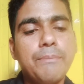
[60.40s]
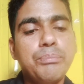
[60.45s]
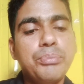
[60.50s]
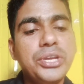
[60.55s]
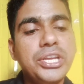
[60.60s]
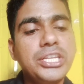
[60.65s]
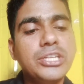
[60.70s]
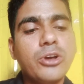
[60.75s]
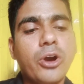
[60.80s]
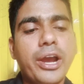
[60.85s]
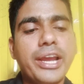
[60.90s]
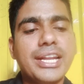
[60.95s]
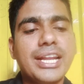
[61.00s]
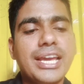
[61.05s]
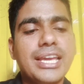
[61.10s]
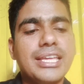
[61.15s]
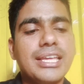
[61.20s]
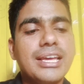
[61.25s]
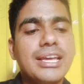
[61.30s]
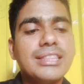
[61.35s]
প্রিন্ট হয়
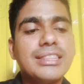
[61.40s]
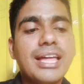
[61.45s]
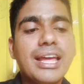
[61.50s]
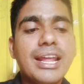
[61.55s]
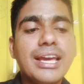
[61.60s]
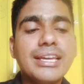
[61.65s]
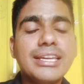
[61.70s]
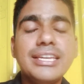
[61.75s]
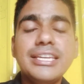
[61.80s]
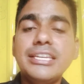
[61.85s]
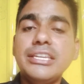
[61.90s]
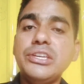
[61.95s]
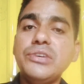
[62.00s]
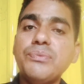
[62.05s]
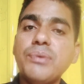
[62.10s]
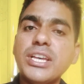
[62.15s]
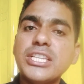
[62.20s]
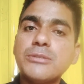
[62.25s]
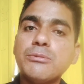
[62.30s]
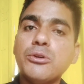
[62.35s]
নাই তারা কি ই
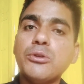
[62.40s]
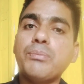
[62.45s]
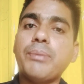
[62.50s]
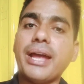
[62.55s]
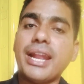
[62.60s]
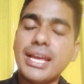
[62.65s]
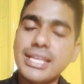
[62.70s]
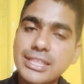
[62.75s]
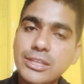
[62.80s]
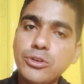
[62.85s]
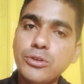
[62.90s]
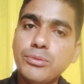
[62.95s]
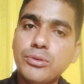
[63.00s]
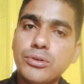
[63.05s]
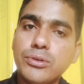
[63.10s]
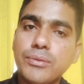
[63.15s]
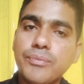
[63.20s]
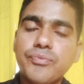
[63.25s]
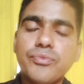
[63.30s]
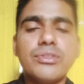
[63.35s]
পাসপোর্ট বানাতে হইব
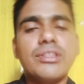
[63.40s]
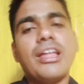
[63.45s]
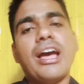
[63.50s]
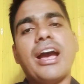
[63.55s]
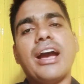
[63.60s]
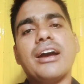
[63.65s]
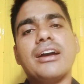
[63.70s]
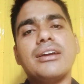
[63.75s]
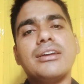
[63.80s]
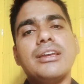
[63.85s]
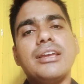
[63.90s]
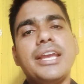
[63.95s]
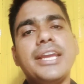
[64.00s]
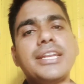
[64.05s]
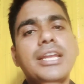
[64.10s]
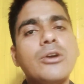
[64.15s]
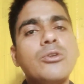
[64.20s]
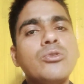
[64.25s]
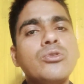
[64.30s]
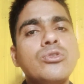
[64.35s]
না
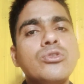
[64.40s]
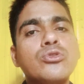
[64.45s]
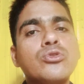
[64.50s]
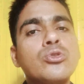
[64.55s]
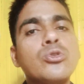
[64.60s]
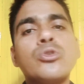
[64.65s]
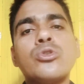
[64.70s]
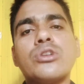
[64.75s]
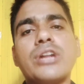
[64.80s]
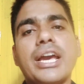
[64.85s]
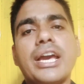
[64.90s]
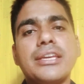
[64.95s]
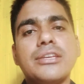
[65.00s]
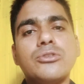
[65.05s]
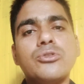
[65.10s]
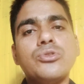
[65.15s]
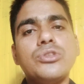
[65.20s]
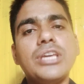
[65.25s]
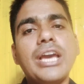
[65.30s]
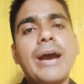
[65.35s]
এটা কোনো জোর নাই
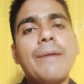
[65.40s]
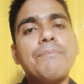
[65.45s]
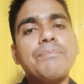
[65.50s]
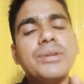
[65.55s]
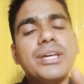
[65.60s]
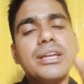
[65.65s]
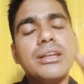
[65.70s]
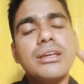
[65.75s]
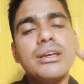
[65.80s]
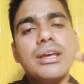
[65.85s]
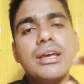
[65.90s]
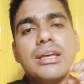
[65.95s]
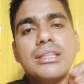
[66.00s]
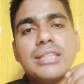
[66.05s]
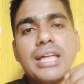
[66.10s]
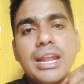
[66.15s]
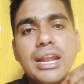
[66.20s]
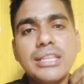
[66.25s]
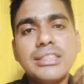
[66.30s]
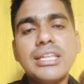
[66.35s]
যদি আপনার
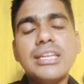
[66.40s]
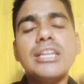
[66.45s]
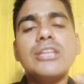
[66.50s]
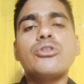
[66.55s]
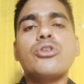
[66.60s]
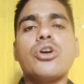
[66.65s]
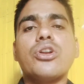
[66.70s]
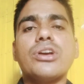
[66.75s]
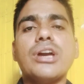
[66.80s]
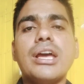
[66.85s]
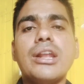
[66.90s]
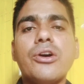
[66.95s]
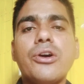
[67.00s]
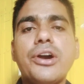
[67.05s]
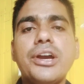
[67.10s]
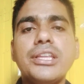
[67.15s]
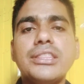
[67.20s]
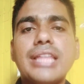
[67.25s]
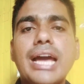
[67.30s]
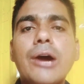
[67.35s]
তাড়াতাড়ি দরকার
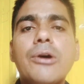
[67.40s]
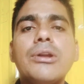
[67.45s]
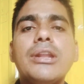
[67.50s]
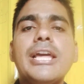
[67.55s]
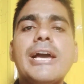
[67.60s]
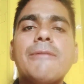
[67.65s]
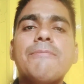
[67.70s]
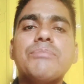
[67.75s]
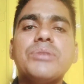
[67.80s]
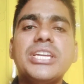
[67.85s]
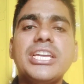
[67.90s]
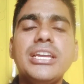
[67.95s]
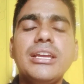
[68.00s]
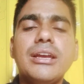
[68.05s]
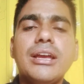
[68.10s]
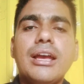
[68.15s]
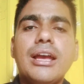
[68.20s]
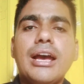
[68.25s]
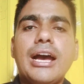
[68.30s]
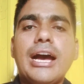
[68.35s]
হয় তাহলে আপনি
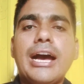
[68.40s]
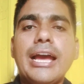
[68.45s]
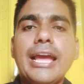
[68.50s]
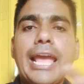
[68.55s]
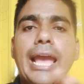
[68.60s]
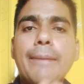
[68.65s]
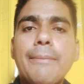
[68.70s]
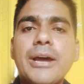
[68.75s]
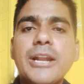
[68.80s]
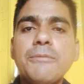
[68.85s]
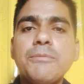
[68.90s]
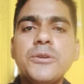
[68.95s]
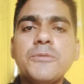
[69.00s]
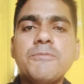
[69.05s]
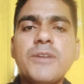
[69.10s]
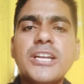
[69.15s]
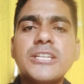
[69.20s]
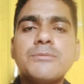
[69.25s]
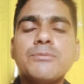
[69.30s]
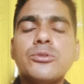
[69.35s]
এমআরপি
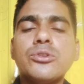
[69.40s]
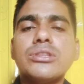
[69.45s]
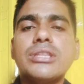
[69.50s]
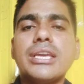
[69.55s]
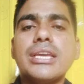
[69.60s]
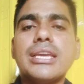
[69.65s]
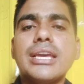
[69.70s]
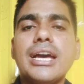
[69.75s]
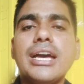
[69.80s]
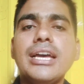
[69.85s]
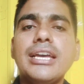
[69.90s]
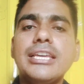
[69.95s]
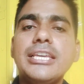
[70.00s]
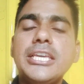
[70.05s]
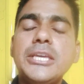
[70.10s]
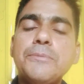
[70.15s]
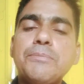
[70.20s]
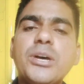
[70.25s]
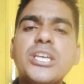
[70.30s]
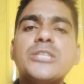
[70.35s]
পাসপোর্ট থেকে
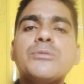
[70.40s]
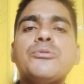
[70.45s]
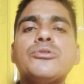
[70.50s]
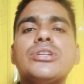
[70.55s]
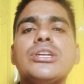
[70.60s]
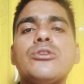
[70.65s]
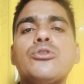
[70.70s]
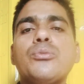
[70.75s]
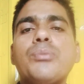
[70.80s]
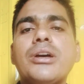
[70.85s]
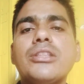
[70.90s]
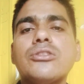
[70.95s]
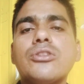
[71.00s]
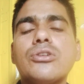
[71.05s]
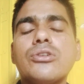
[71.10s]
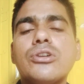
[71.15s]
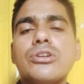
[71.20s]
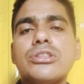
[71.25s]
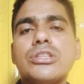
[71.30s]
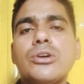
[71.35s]
ই পাসপোর্টে রূপান্তর
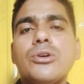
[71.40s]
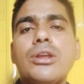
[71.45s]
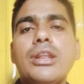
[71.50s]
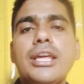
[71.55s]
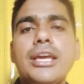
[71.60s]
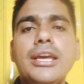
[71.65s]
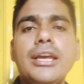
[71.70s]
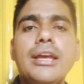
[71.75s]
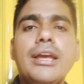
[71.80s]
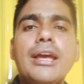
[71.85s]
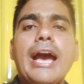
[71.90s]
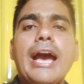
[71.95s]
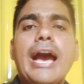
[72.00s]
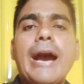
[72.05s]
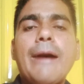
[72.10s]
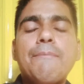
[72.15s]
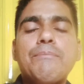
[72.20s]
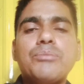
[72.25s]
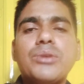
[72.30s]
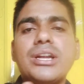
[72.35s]
করতে হলে
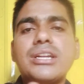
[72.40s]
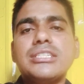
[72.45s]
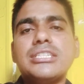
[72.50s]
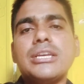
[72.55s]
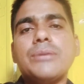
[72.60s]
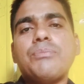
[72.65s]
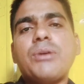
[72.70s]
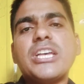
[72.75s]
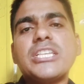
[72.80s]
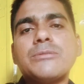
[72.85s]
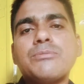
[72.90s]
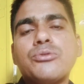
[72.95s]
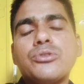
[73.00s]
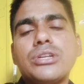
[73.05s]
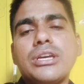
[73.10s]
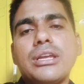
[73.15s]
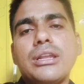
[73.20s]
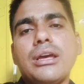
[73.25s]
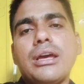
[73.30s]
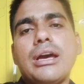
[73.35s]
আপনার যে
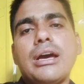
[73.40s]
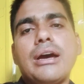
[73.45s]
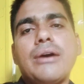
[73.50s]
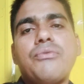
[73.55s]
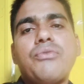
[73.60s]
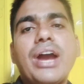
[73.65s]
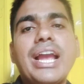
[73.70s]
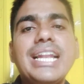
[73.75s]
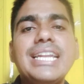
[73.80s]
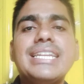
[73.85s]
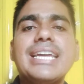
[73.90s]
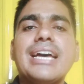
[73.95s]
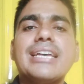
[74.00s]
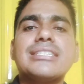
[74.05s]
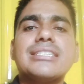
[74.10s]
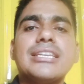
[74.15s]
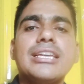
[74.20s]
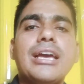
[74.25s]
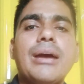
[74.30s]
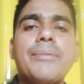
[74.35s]
পাসপোর্টের ফাইলটা
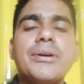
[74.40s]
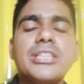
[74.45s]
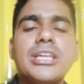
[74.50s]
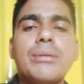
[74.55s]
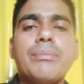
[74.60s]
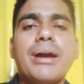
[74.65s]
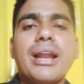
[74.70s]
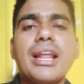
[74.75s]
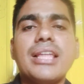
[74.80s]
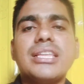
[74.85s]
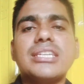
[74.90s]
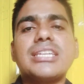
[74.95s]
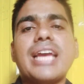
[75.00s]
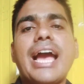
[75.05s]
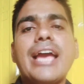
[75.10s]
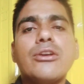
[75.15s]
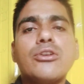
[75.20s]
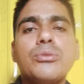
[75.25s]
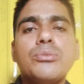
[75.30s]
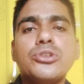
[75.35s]
আছে আমাদের বাংলাদেশ
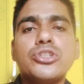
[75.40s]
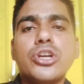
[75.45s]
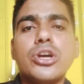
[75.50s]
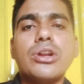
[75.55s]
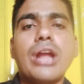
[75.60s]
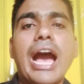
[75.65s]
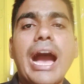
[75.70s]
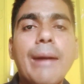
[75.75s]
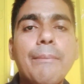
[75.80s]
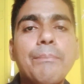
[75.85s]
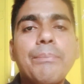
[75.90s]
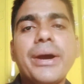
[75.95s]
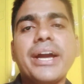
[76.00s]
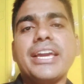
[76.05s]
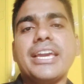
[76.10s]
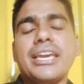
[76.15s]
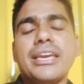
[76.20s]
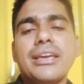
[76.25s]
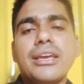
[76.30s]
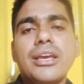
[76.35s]
হাই কমিশন
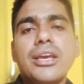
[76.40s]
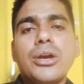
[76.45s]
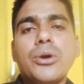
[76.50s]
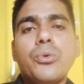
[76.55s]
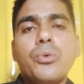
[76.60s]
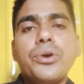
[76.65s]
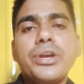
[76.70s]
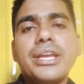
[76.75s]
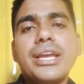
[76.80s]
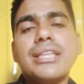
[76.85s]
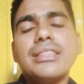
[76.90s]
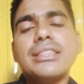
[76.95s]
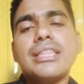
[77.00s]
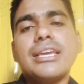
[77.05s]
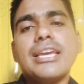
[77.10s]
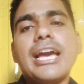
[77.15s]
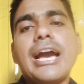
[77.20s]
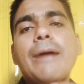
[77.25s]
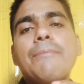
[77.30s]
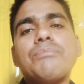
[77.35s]
আমপাঙে ওইখান
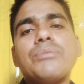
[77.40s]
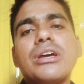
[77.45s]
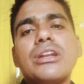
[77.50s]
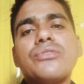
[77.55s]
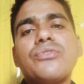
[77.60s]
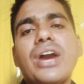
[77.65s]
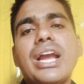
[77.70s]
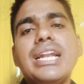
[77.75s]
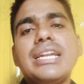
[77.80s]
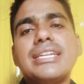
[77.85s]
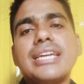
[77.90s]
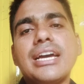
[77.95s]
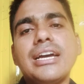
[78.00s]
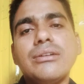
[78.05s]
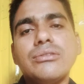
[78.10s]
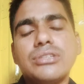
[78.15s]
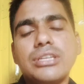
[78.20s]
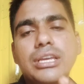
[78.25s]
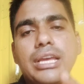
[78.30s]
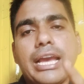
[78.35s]
থেকে আপনার ফাইলটা
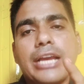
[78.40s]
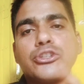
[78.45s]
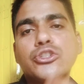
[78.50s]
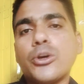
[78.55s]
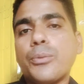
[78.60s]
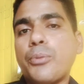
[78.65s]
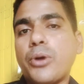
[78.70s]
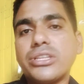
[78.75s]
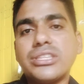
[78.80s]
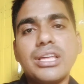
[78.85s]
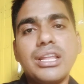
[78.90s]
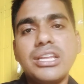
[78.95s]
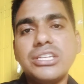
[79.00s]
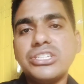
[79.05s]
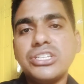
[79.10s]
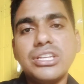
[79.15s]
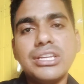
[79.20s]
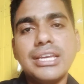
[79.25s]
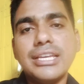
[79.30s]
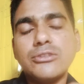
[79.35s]
যে একশো পঁয়তাল্লিশ
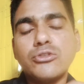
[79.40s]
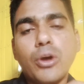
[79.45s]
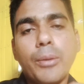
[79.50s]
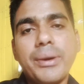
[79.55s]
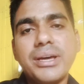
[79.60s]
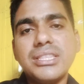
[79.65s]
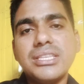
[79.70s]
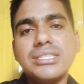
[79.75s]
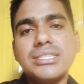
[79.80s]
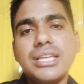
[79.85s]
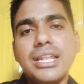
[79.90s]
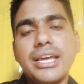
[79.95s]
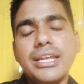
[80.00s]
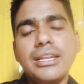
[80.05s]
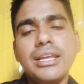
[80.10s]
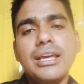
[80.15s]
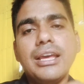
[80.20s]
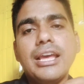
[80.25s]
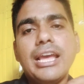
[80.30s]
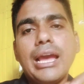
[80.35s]
রিঙ্গিত জমা দিছিলেন
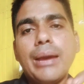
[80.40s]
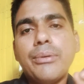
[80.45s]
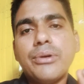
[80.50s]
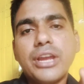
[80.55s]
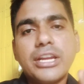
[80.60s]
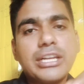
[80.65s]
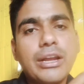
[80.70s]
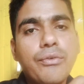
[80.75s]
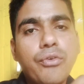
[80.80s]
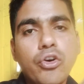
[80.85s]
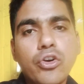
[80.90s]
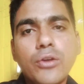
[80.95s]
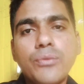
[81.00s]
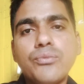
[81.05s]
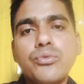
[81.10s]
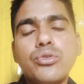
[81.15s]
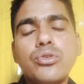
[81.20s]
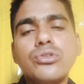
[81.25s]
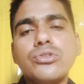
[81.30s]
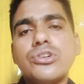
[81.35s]
এবং একটা ফর্ম
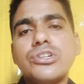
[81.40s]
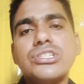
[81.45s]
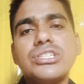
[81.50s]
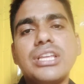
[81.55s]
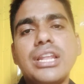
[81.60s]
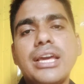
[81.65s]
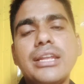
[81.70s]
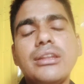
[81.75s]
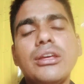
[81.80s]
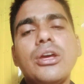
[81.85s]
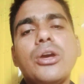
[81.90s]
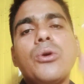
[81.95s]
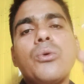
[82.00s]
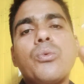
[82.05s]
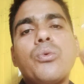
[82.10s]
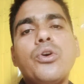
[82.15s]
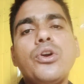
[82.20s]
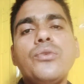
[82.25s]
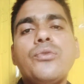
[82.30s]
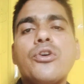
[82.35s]
পূরণ করছিলেন
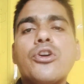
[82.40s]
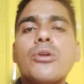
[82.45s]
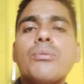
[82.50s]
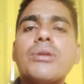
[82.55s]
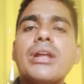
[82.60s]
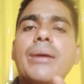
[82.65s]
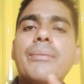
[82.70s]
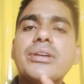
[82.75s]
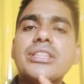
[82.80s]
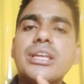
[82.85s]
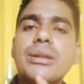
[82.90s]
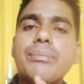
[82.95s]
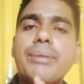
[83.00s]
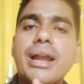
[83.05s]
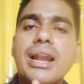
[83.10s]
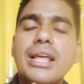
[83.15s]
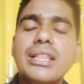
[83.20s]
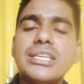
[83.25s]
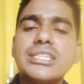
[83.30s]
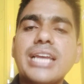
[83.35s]
ওই ফর্মটা আমাদের
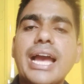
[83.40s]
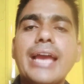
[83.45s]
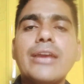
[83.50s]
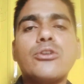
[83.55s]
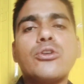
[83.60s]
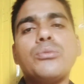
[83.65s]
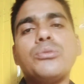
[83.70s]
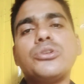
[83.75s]
বাংলাদেশ হাই